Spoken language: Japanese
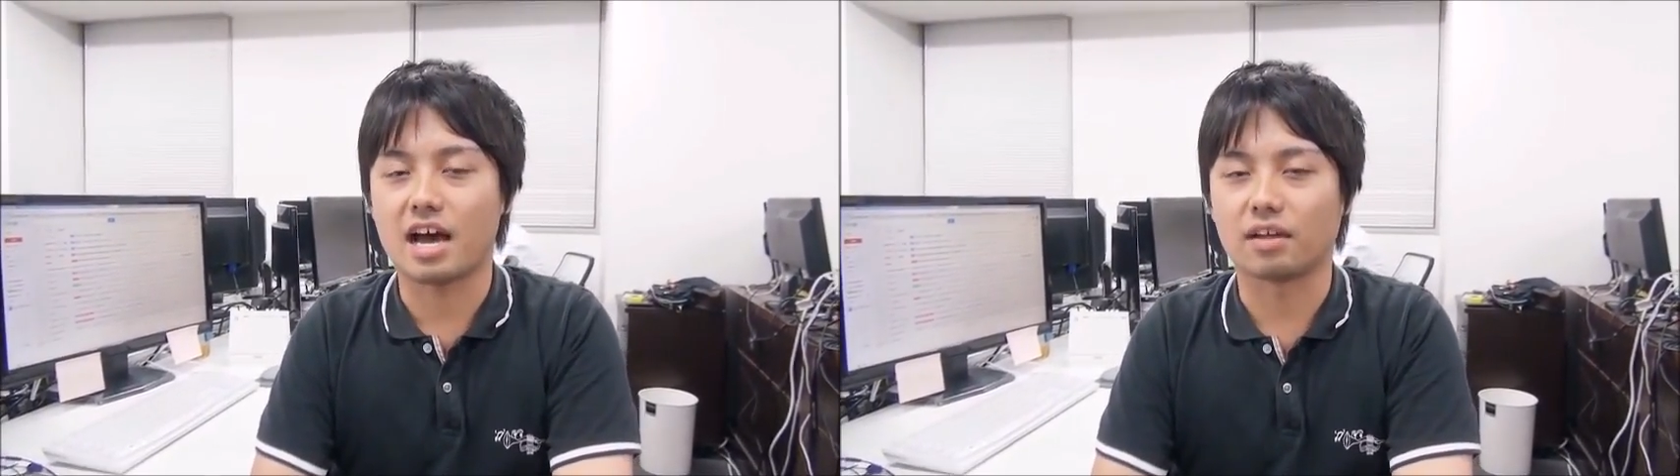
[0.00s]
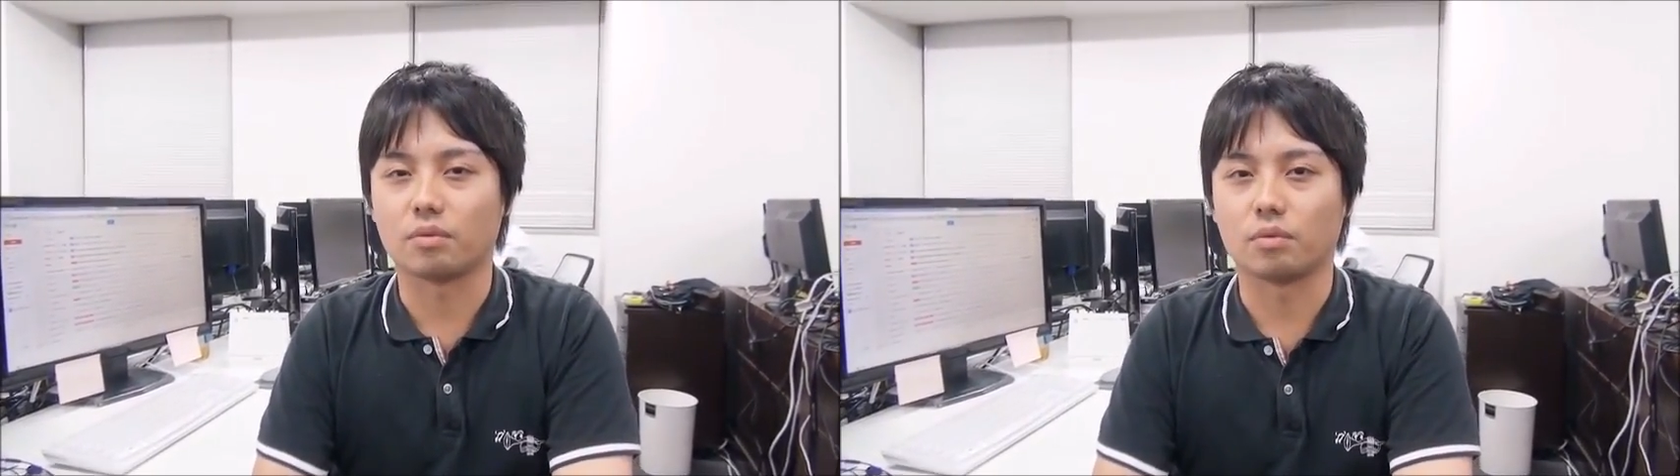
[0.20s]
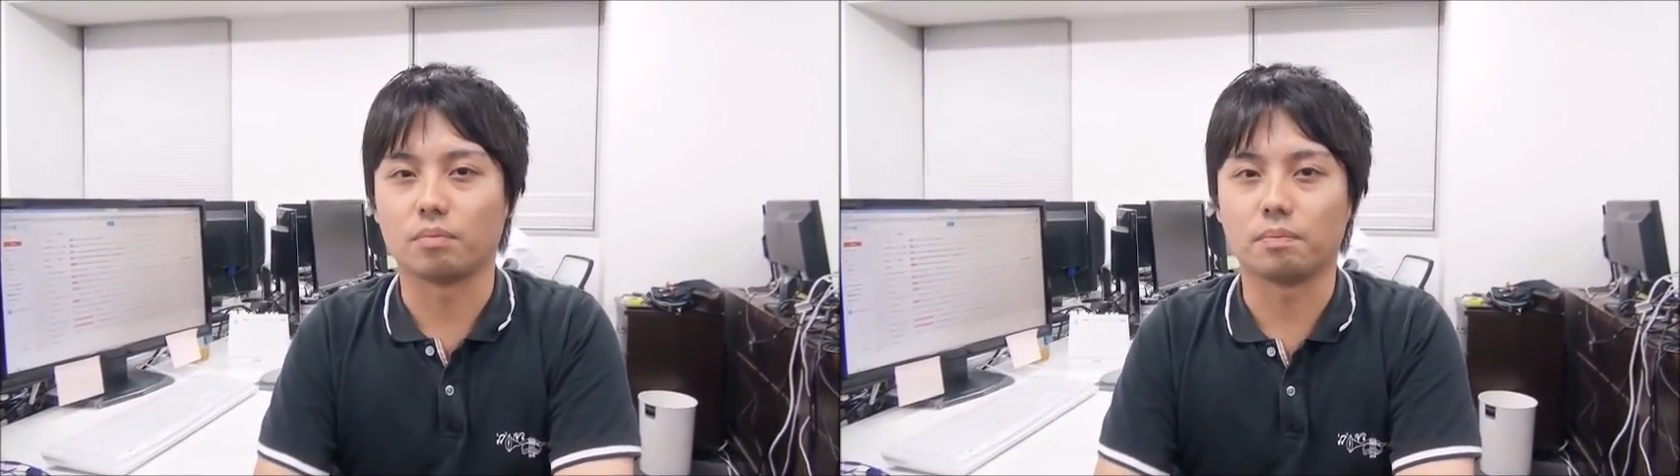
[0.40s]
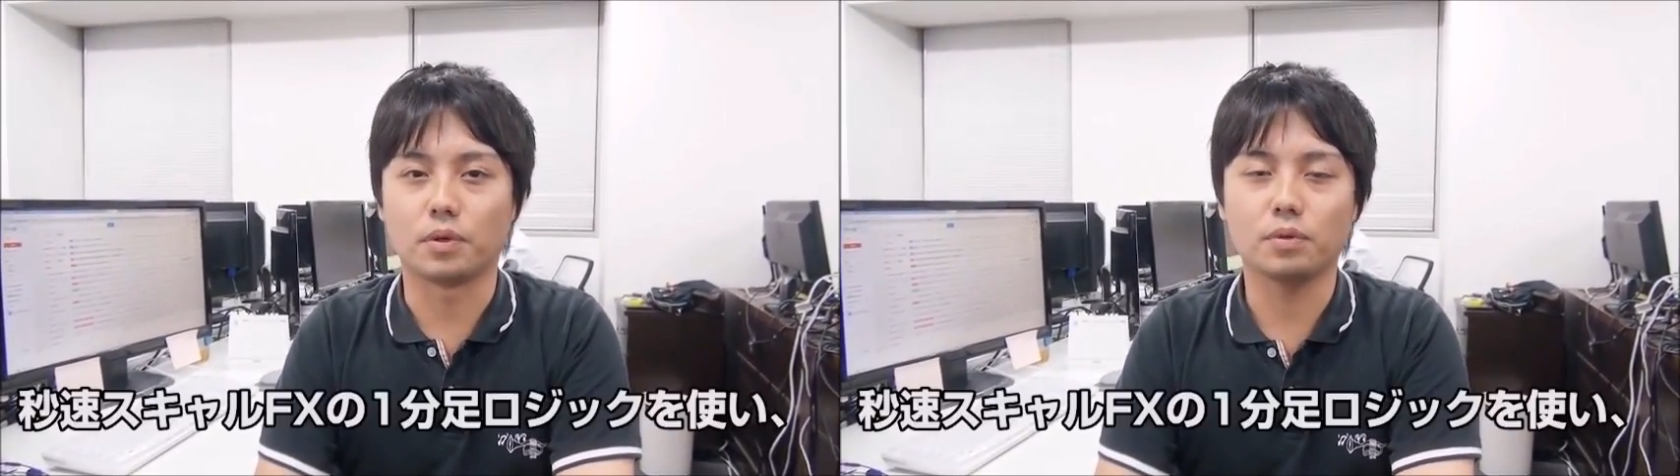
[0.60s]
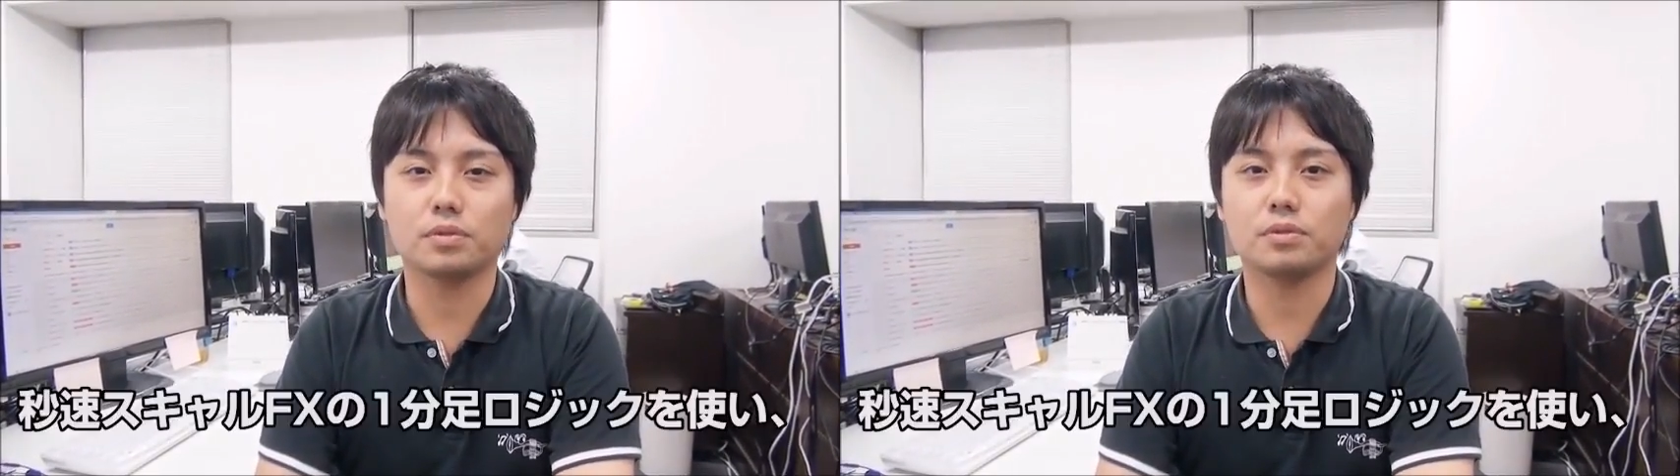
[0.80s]
あの
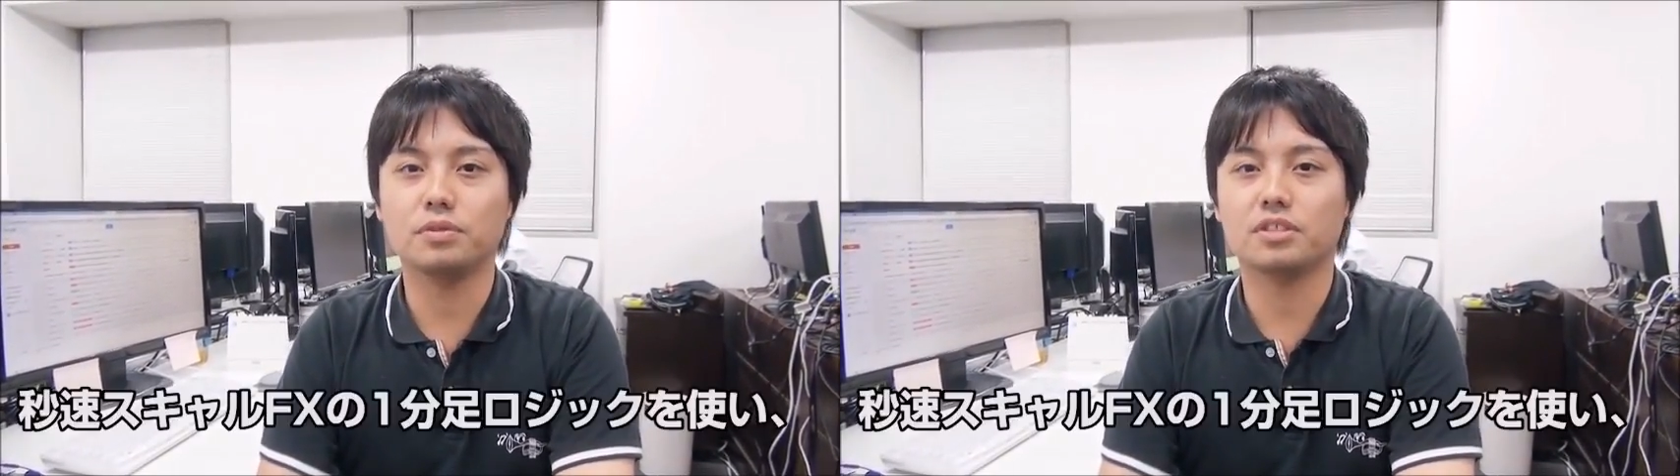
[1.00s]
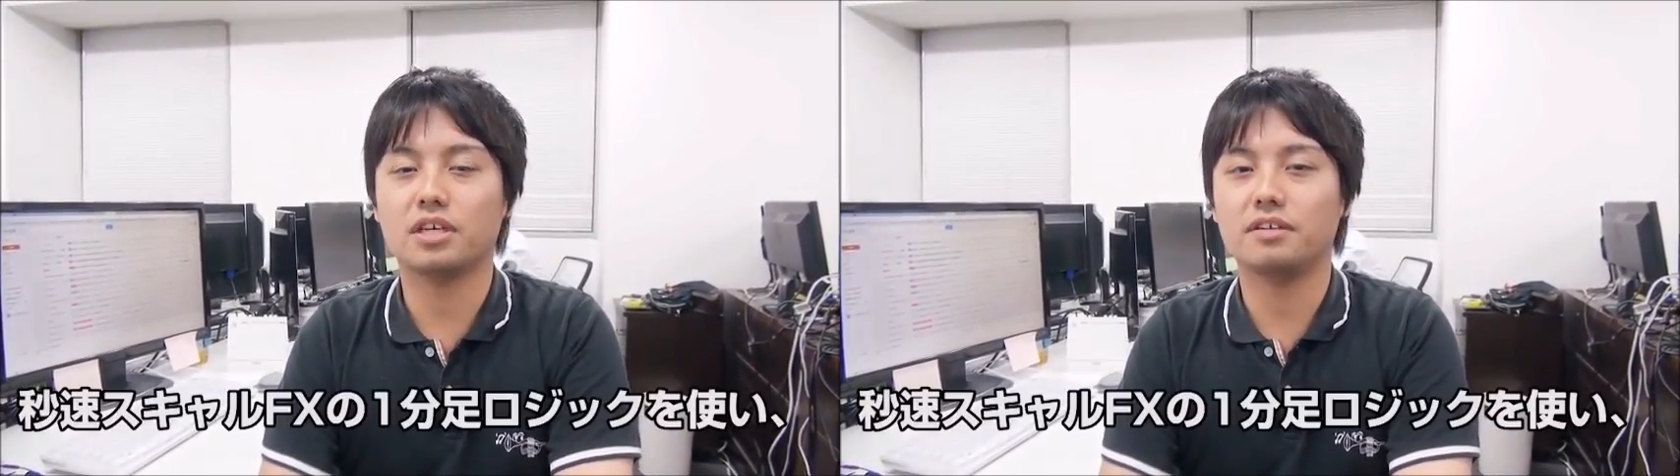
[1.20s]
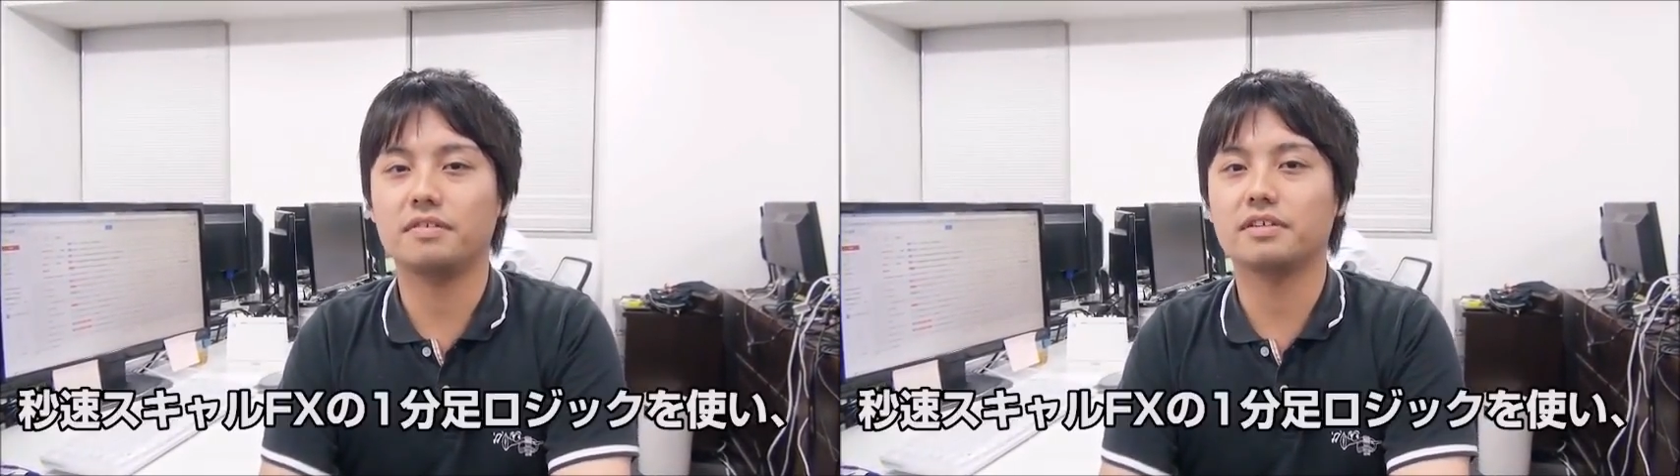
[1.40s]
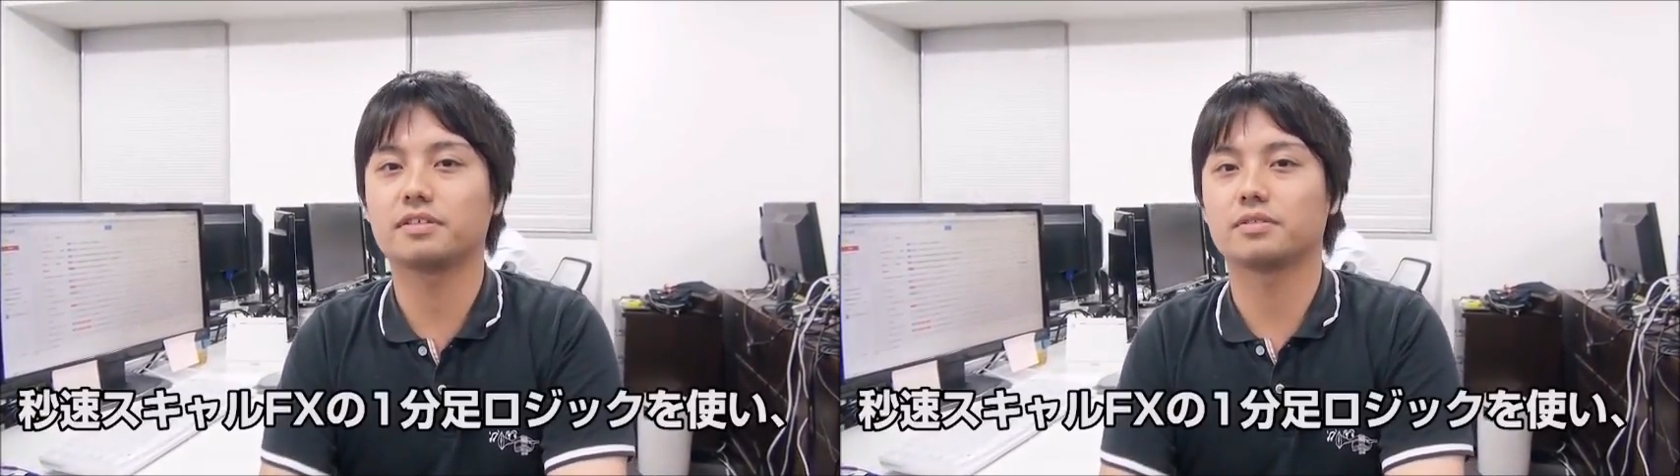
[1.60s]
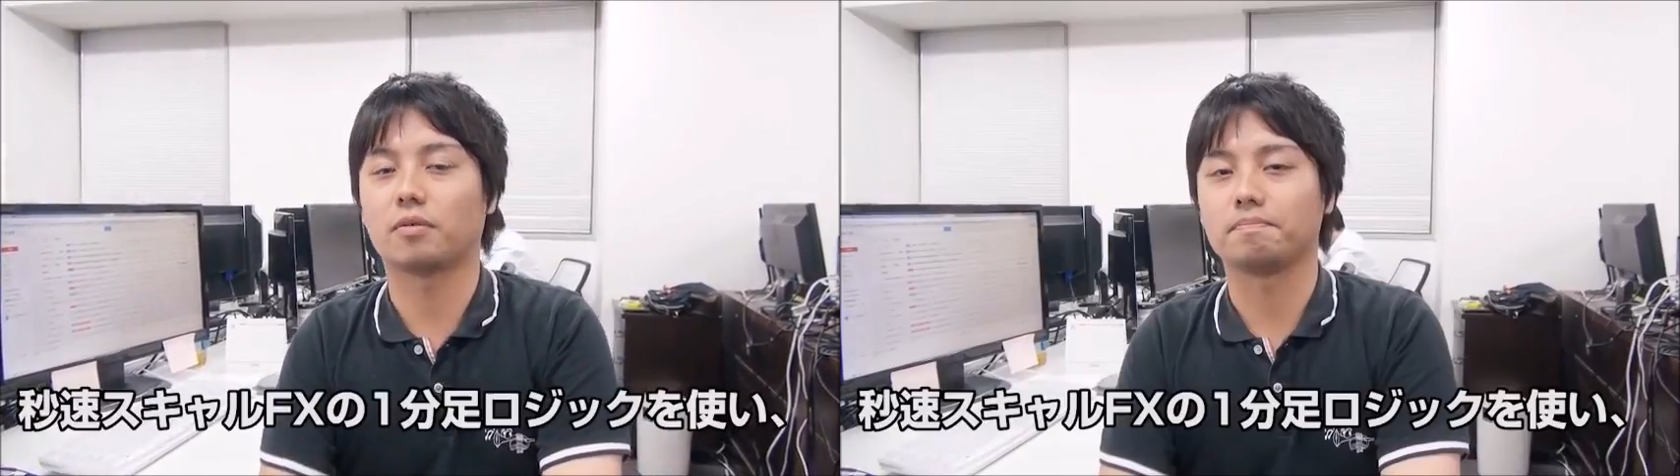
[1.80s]
秒速スキャル
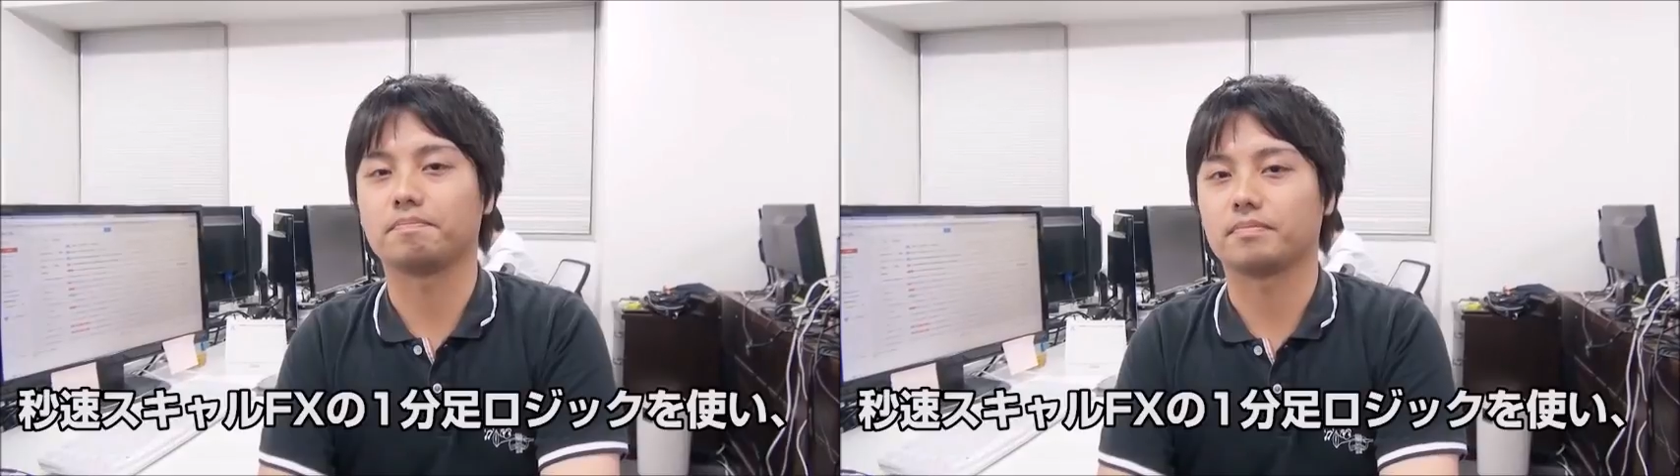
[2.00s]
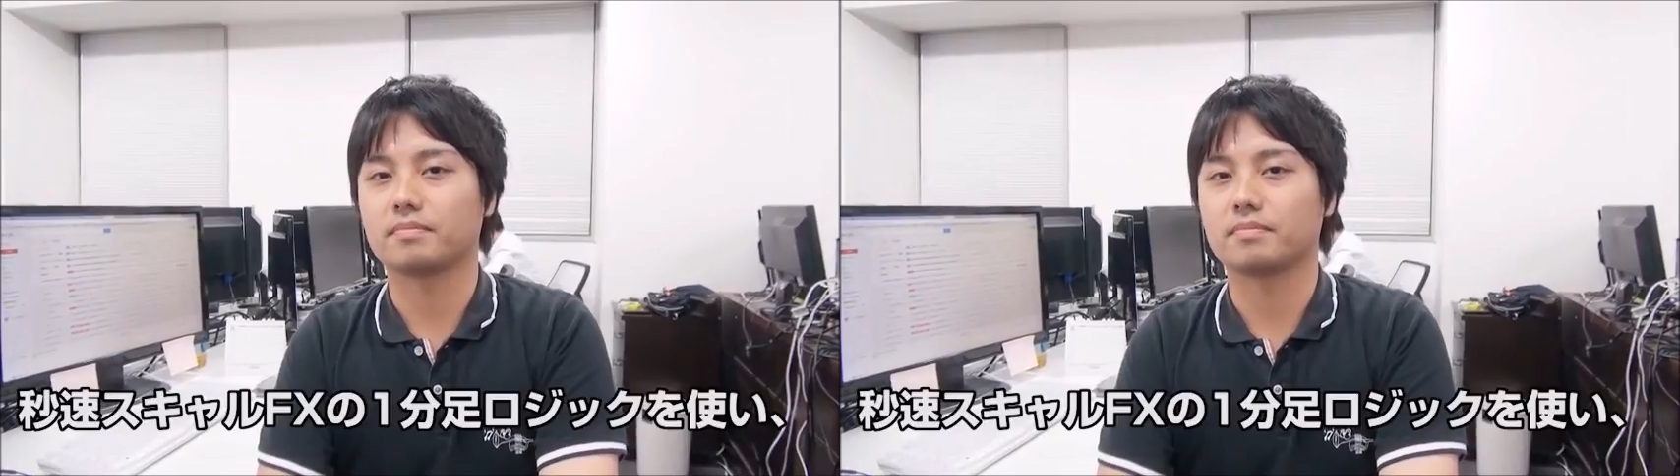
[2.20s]
FX の、スの